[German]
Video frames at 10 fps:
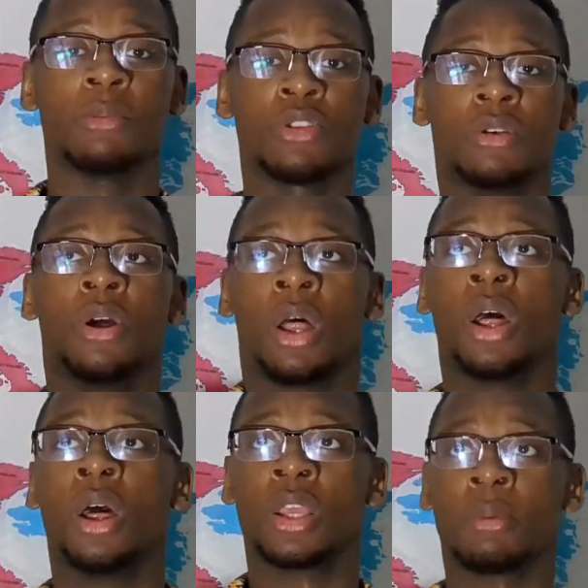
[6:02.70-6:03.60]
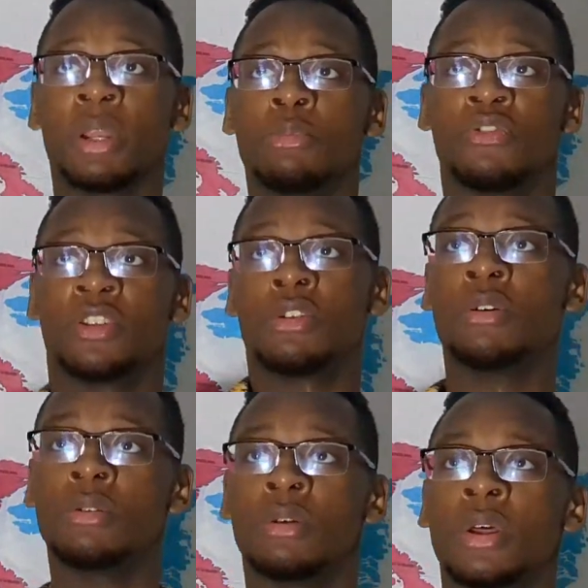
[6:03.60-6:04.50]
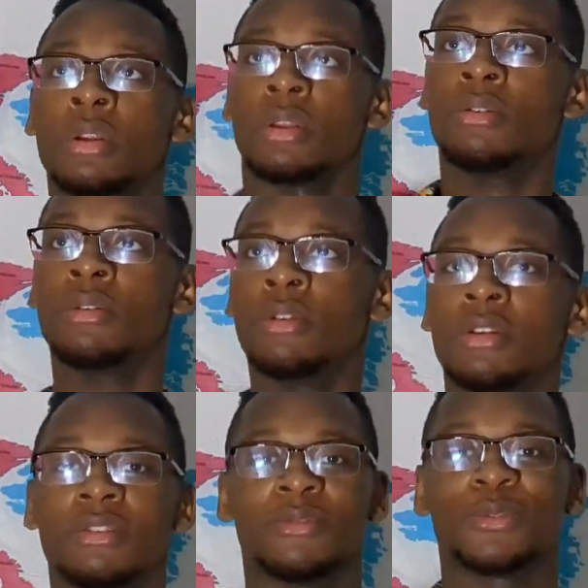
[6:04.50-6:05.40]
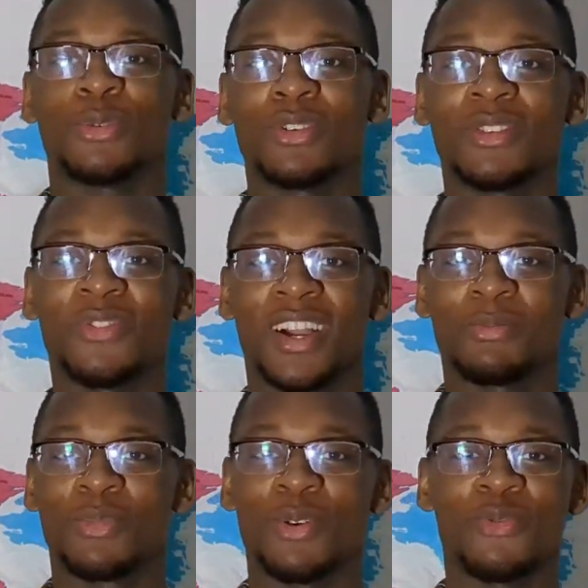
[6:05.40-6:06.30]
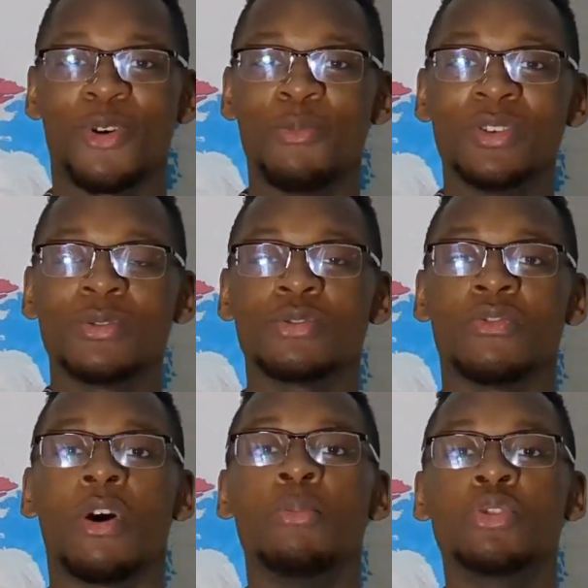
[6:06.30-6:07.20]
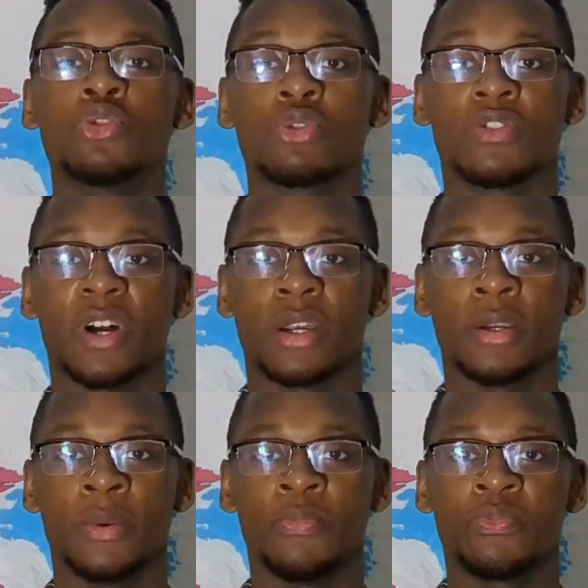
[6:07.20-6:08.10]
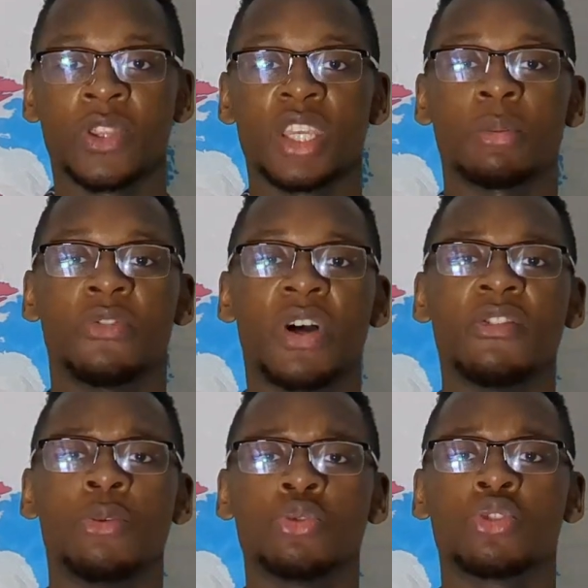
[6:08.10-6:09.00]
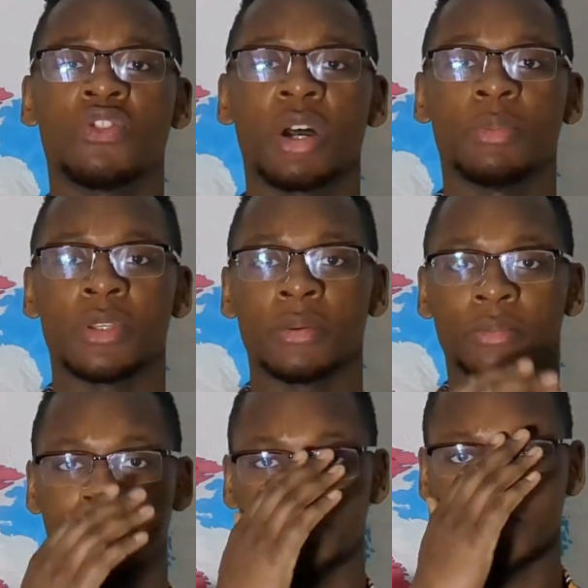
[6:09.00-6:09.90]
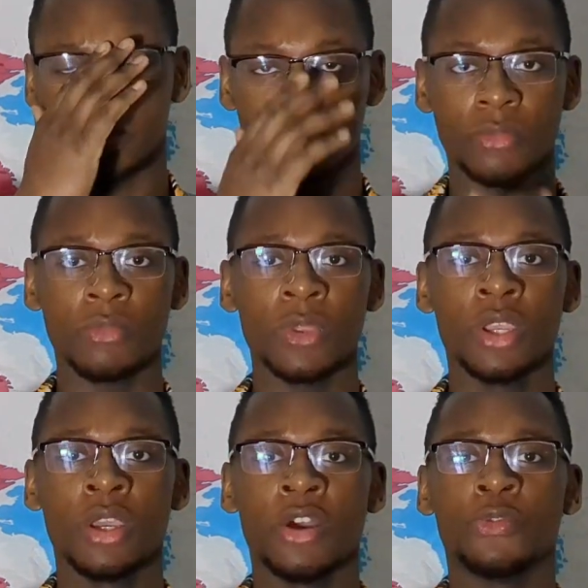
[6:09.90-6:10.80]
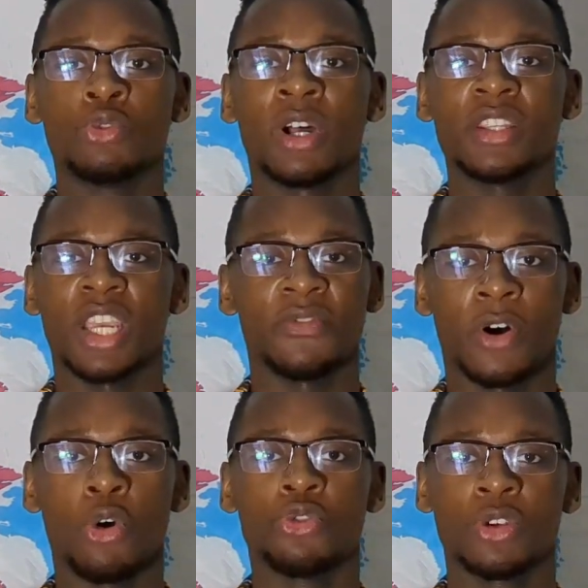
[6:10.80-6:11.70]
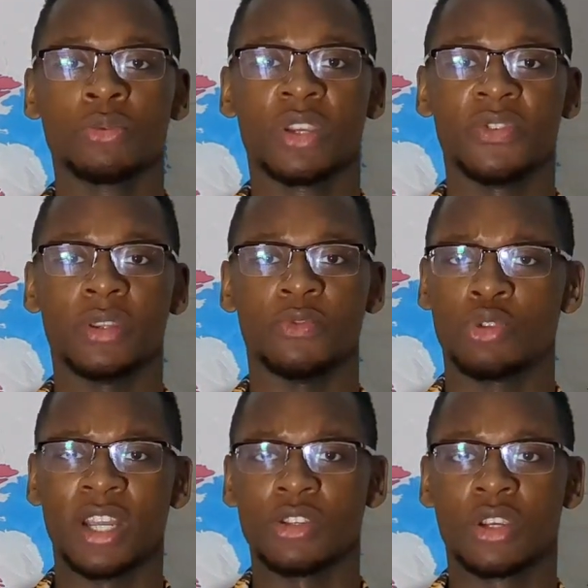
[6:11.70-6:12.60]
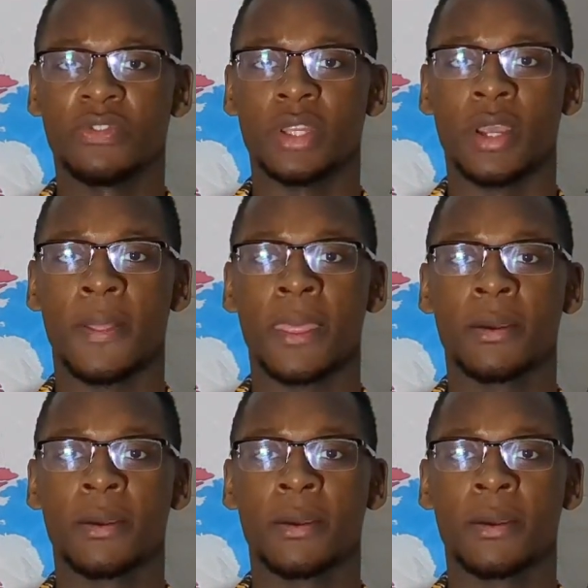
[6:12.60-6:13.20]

habe keine, Motiv hab keine Motivation. So, what the fuck, Bro? Warum bist du so? Warum bist du so schwach? Ich habe gefragt, warum du so schwach bist. Wieso kannst du dich einfach aufstehen und gewinnen? Wieso kannst du dich gewinnen?